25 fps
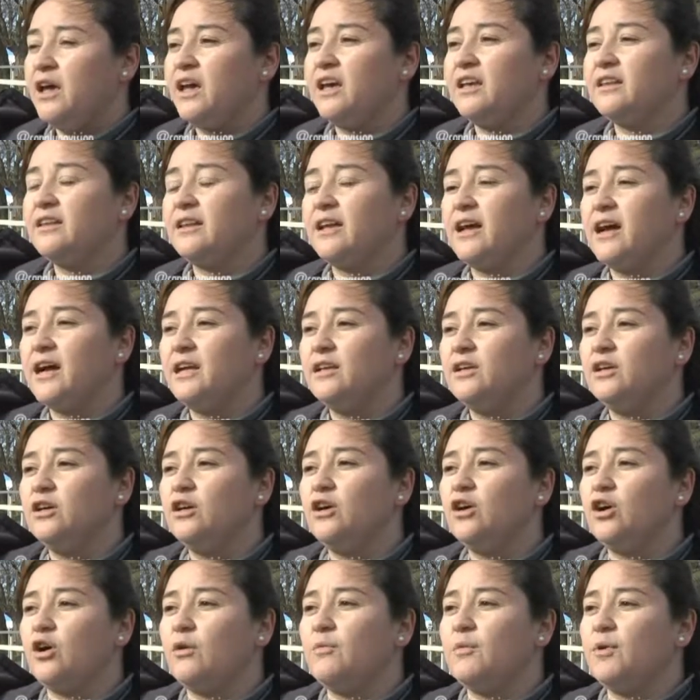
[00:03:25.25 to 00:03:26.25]
Este
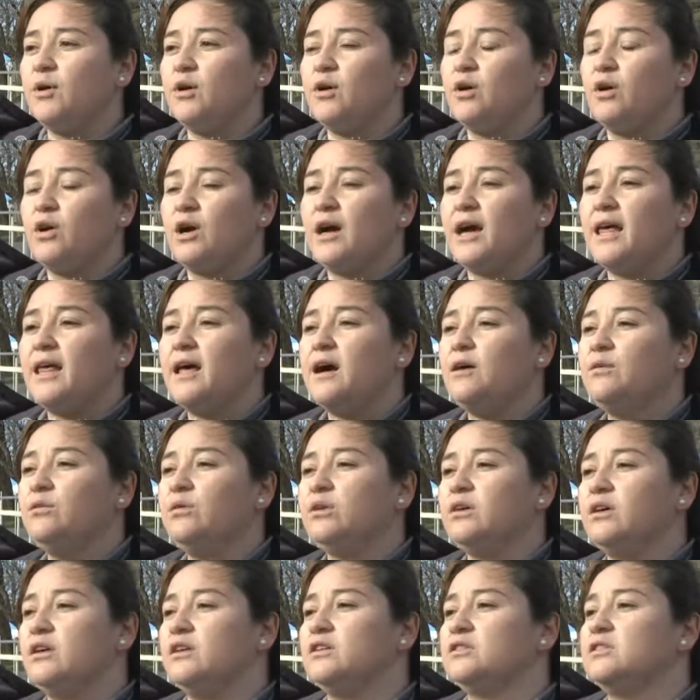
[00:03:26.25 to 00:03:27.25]
año, como cada
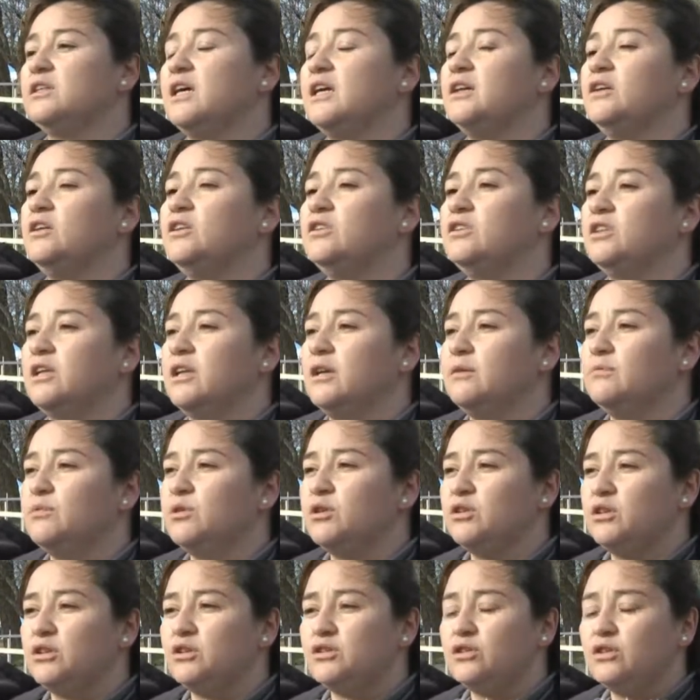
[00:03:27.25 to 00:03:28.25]
uno de los años,
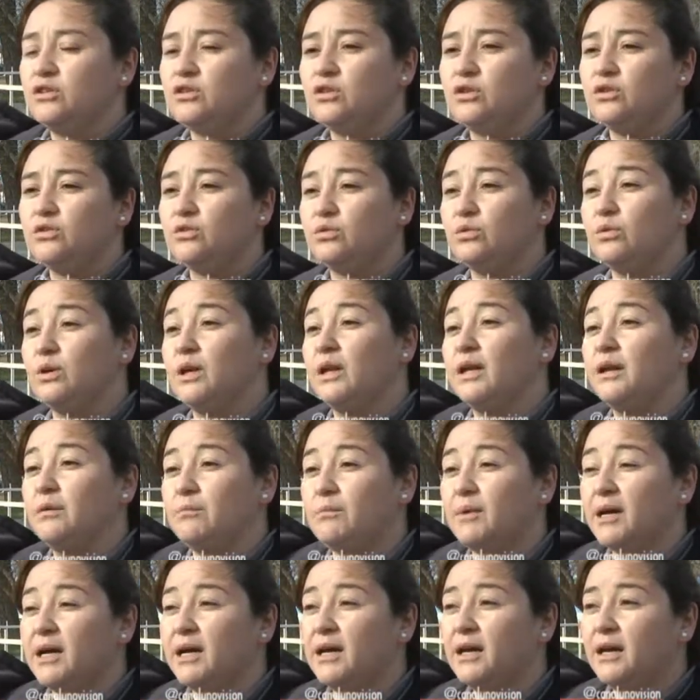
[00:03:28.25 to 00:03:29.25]
tenemos nosotros un
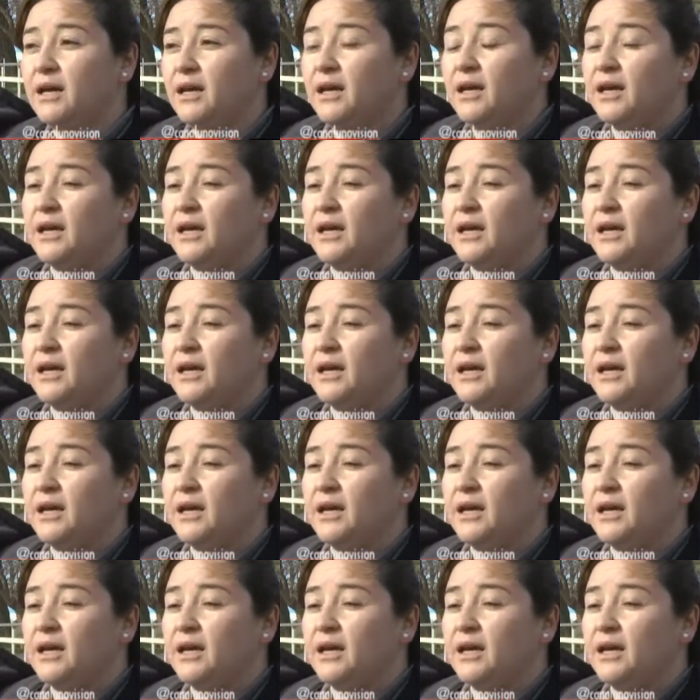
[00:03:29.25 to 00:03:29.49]
lema.